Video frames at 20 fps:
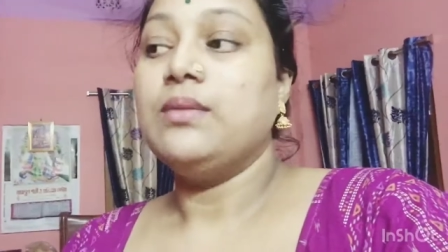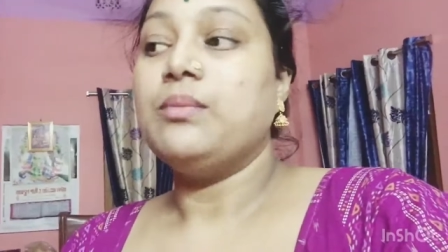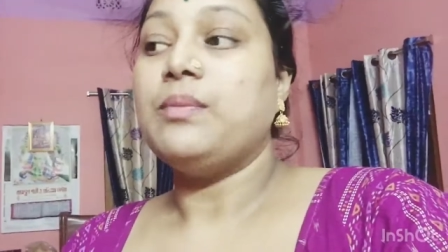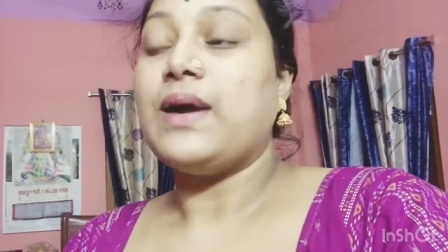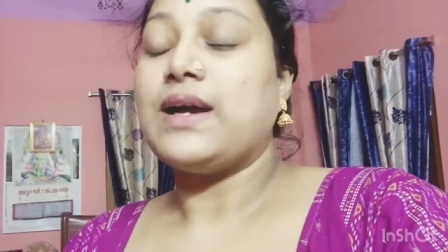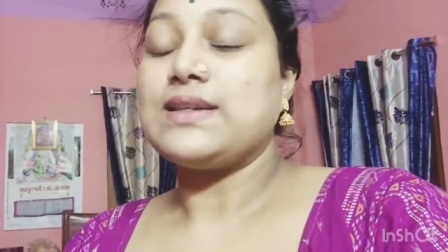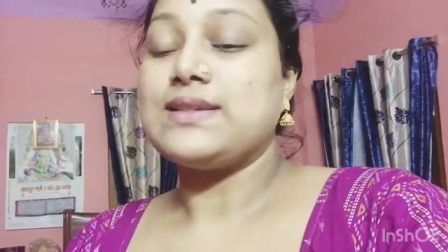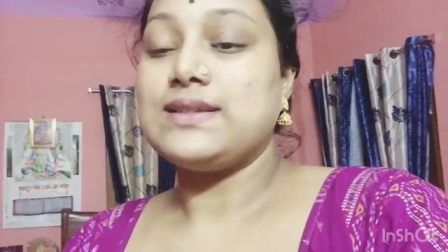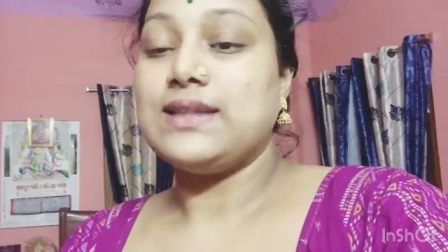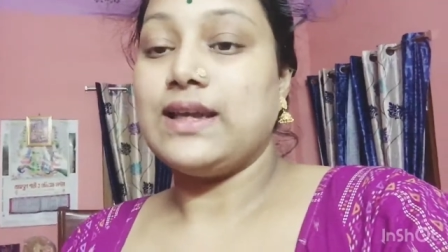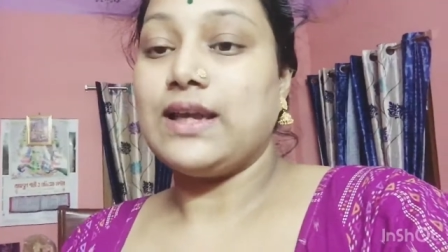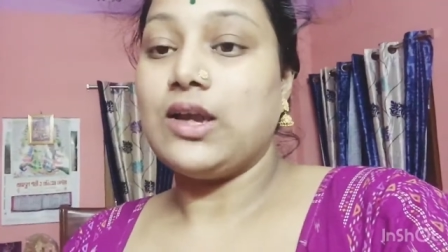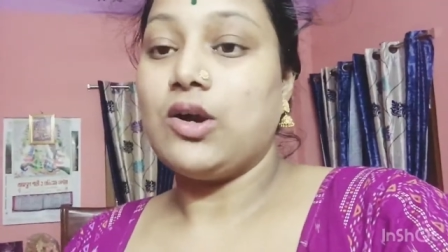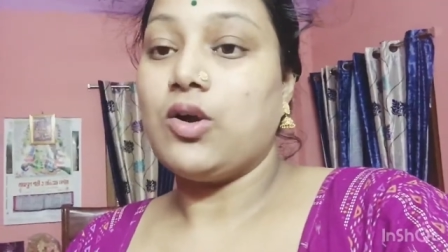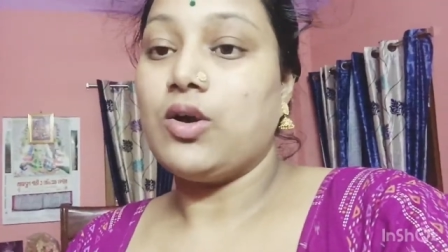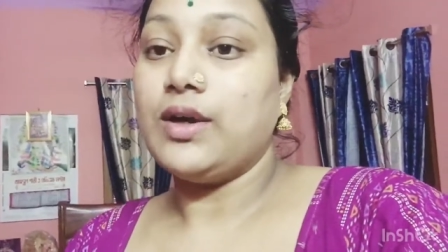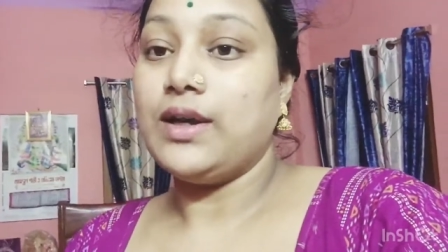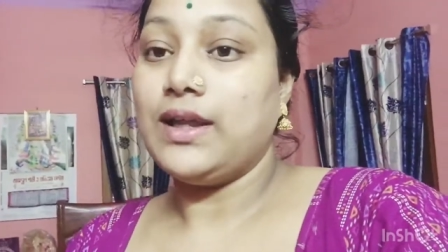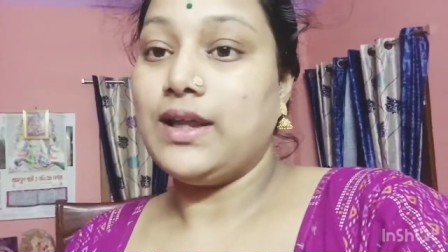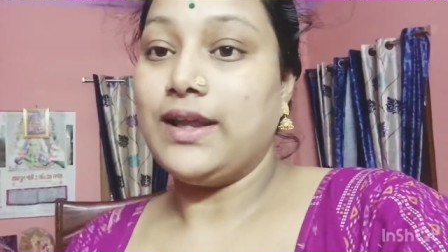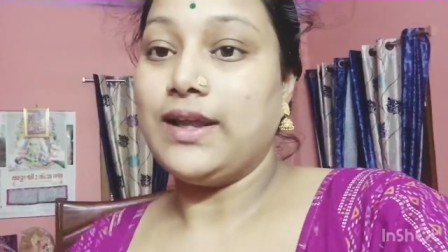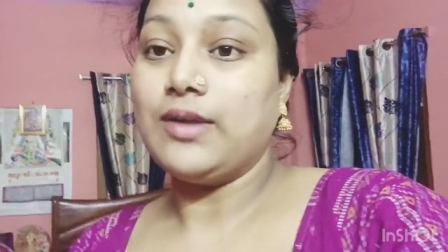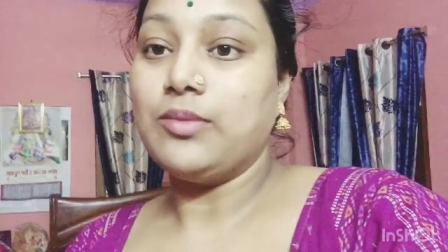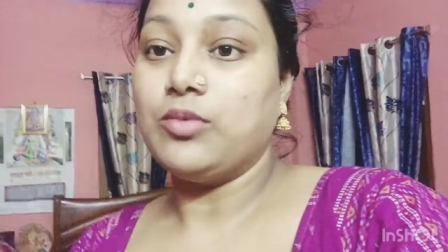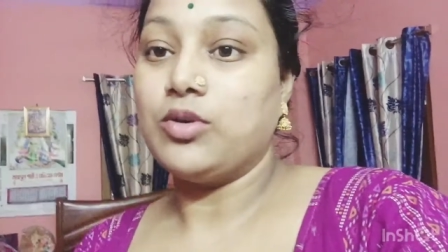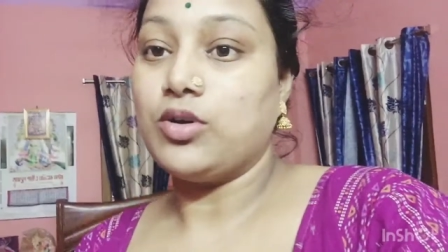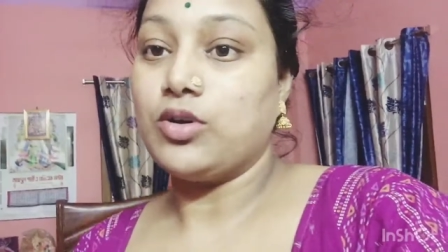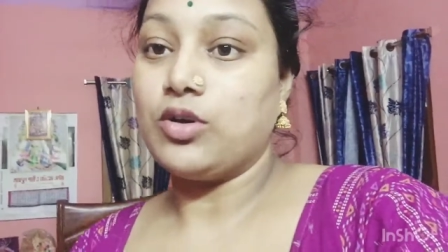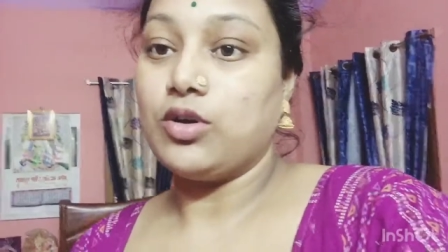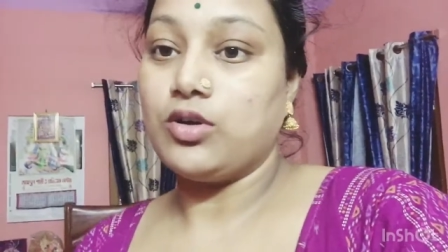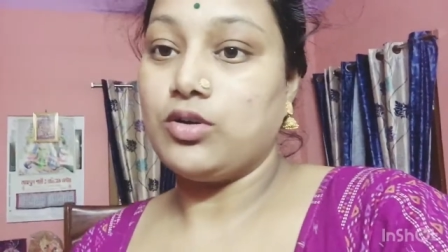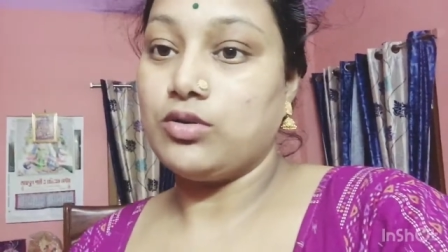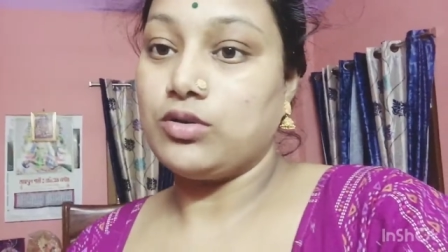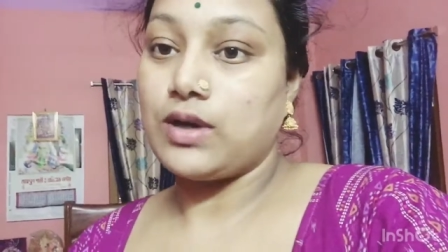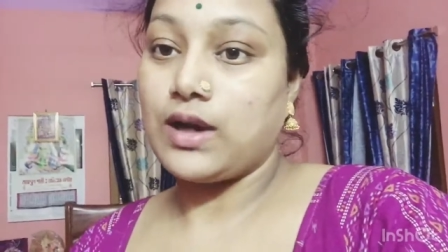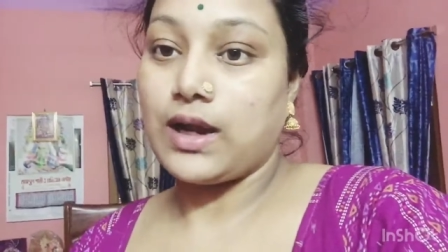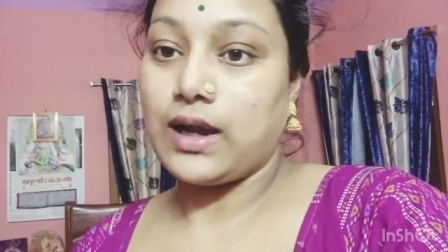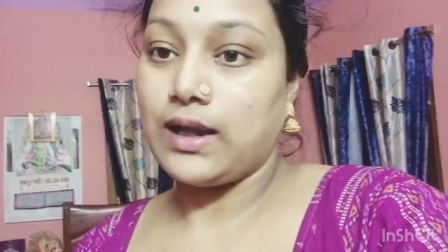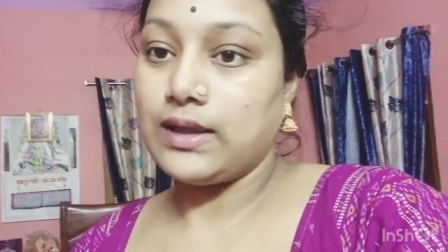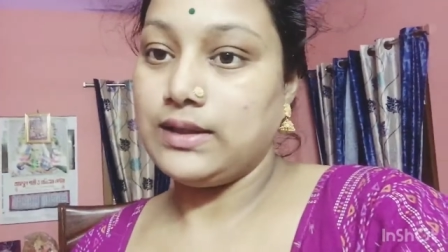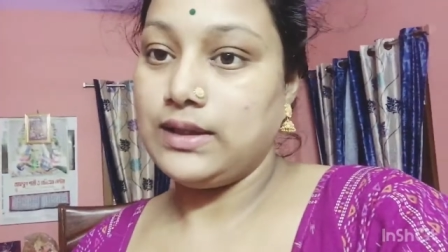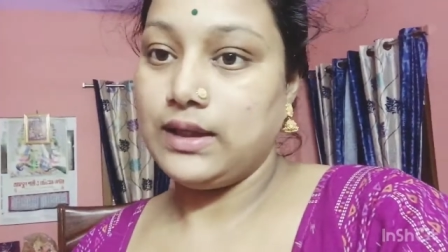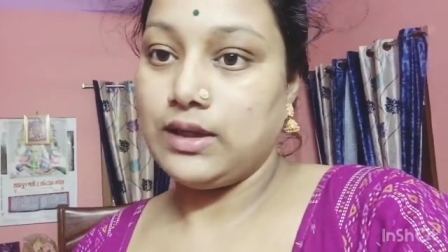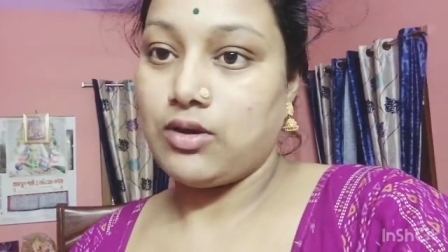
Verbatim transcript: পাশ থেকে অনেক মনে করো টাকা দিয়ে